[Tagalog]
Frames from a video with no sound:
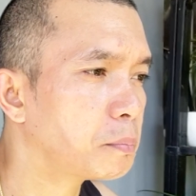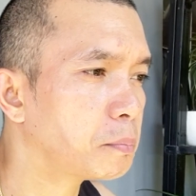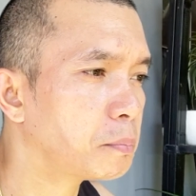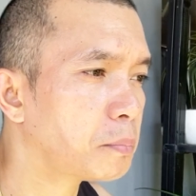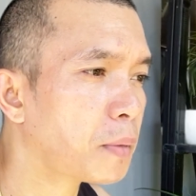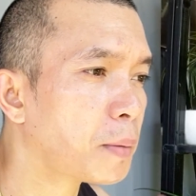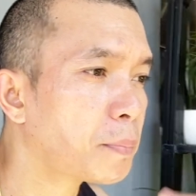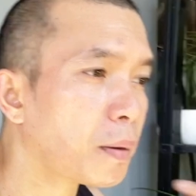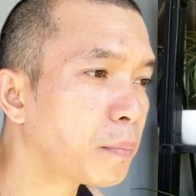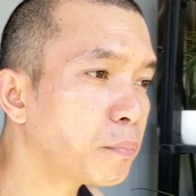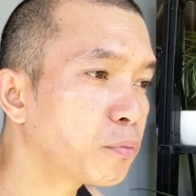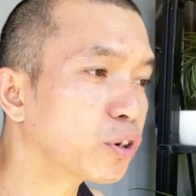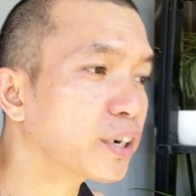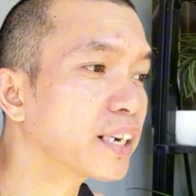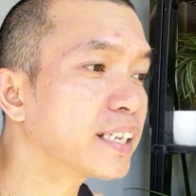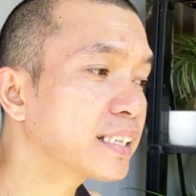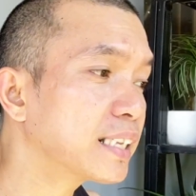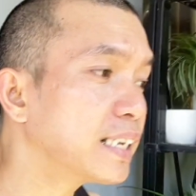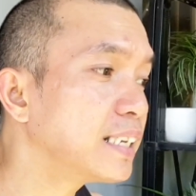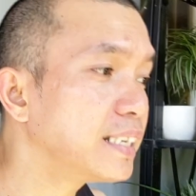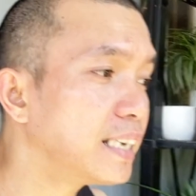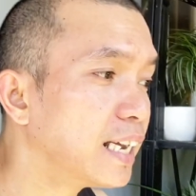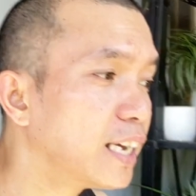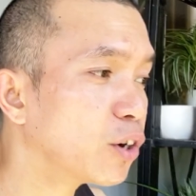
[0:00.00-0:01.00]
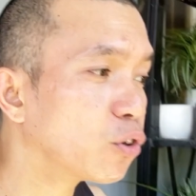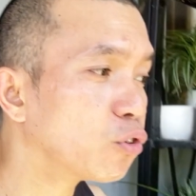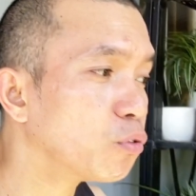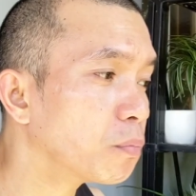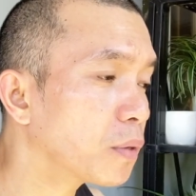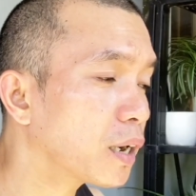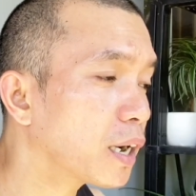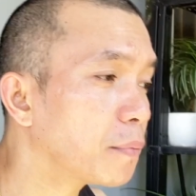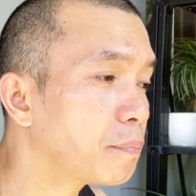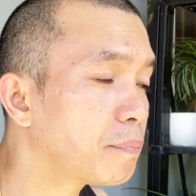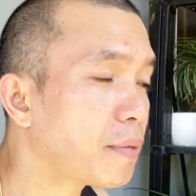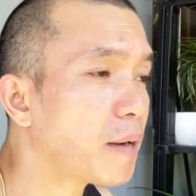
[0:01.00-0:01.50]
mapaboran din niya,
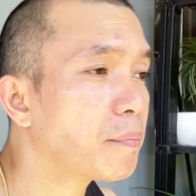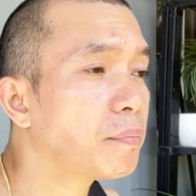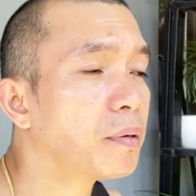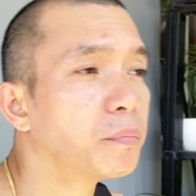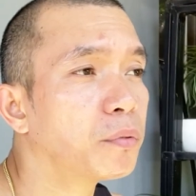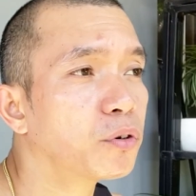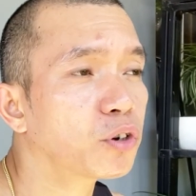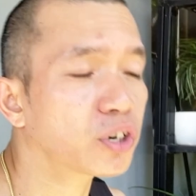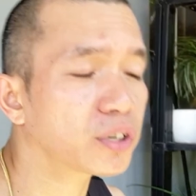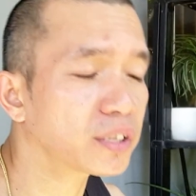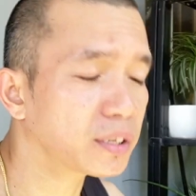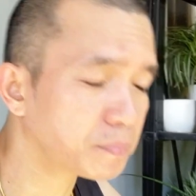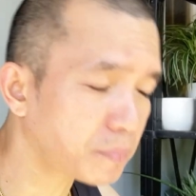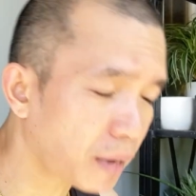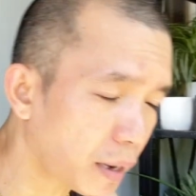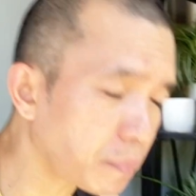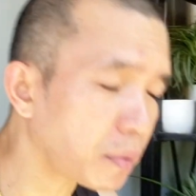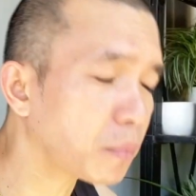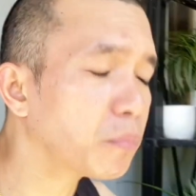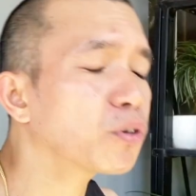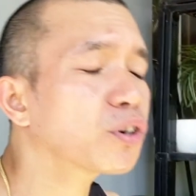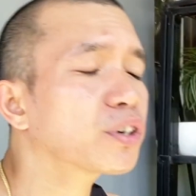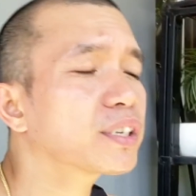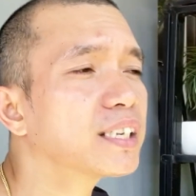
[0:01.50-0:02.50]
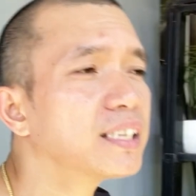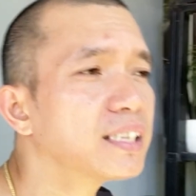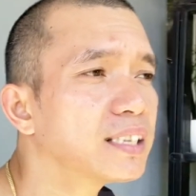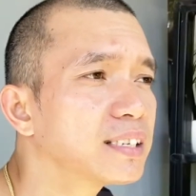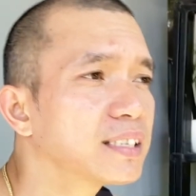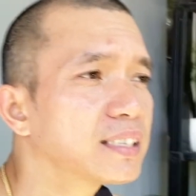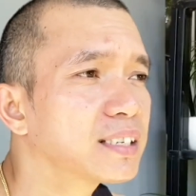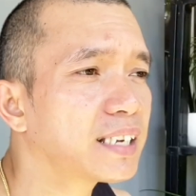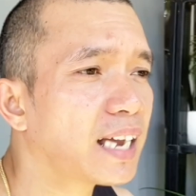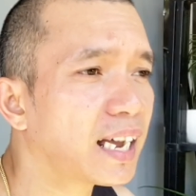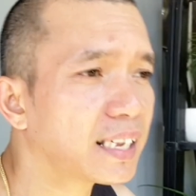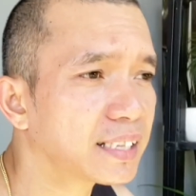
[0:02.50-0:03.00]
kumbaga papabor, papabor din
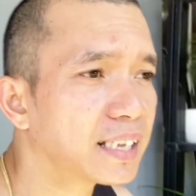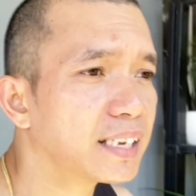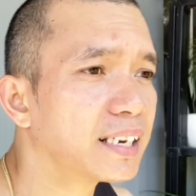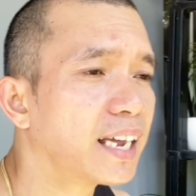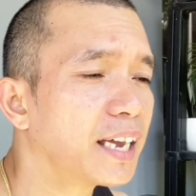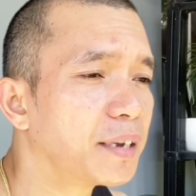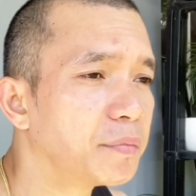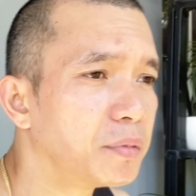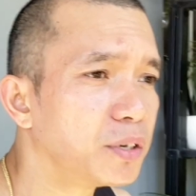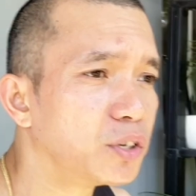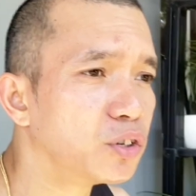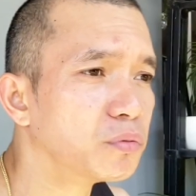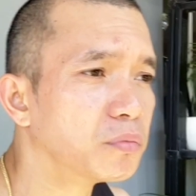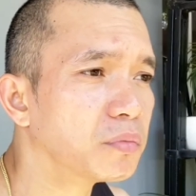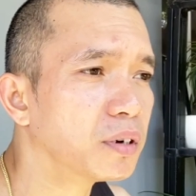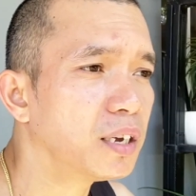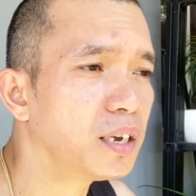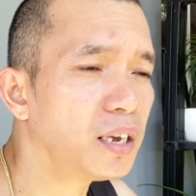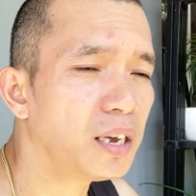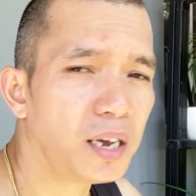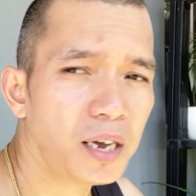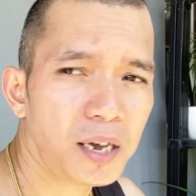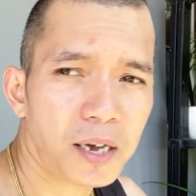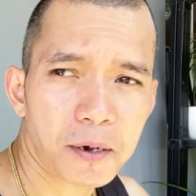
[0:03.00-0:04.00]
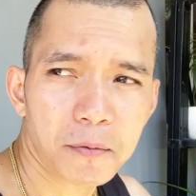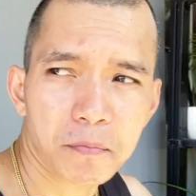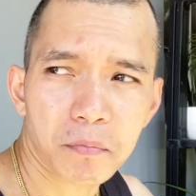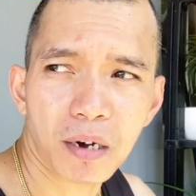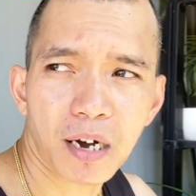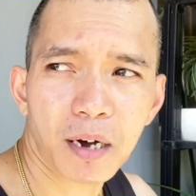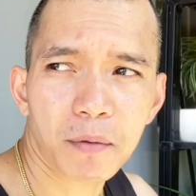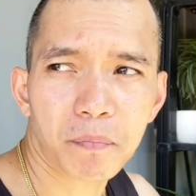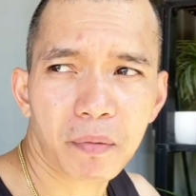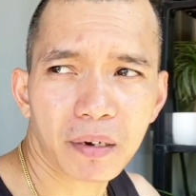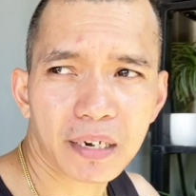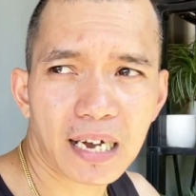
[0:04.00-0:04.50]
sa atin, I mean,
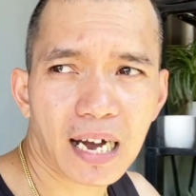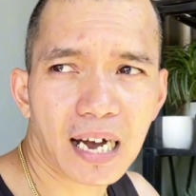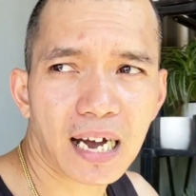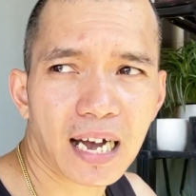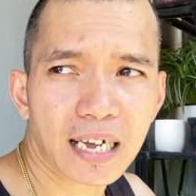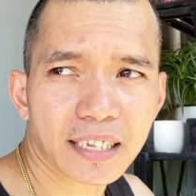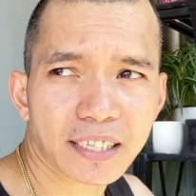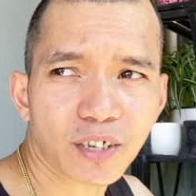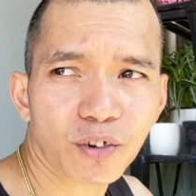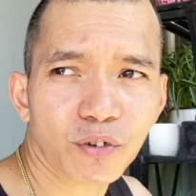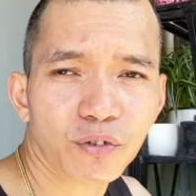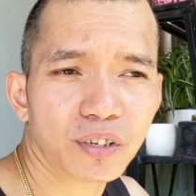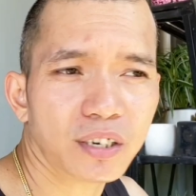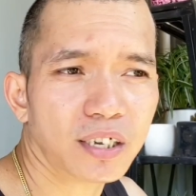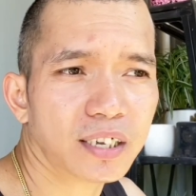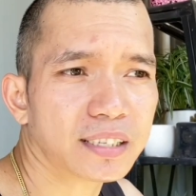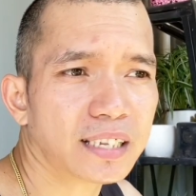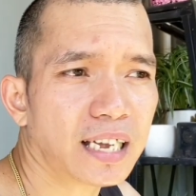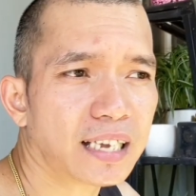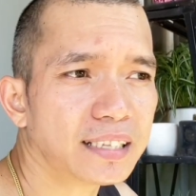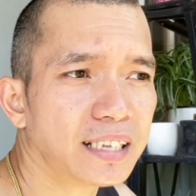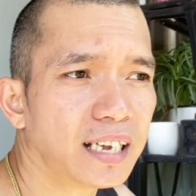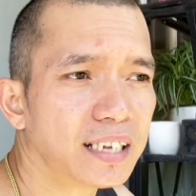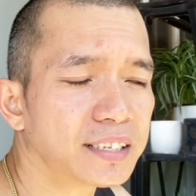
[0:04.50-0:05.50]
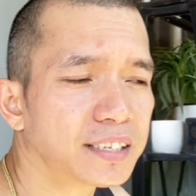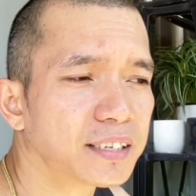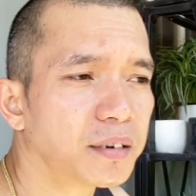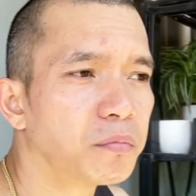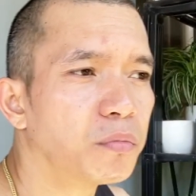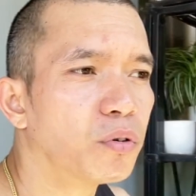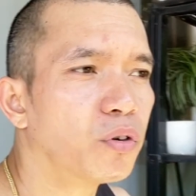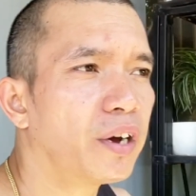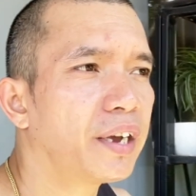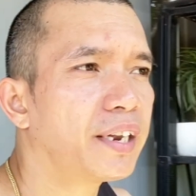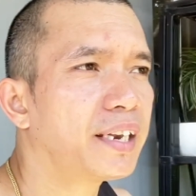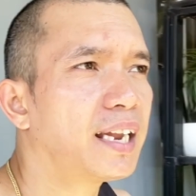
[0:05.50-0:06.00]
mga pagkakataon na dadaan sa
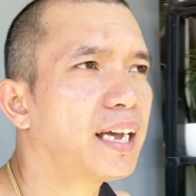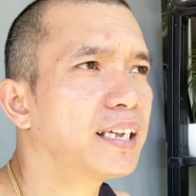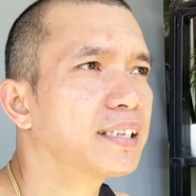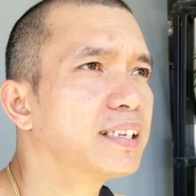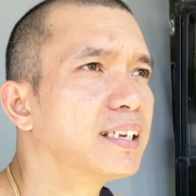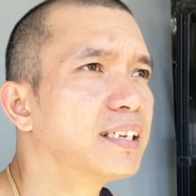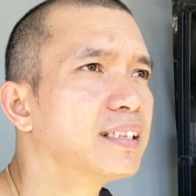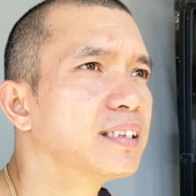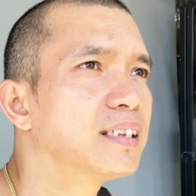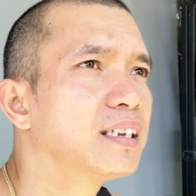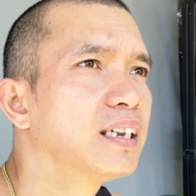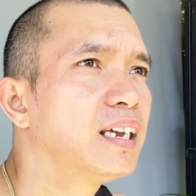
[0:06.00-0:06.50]
buhay natin.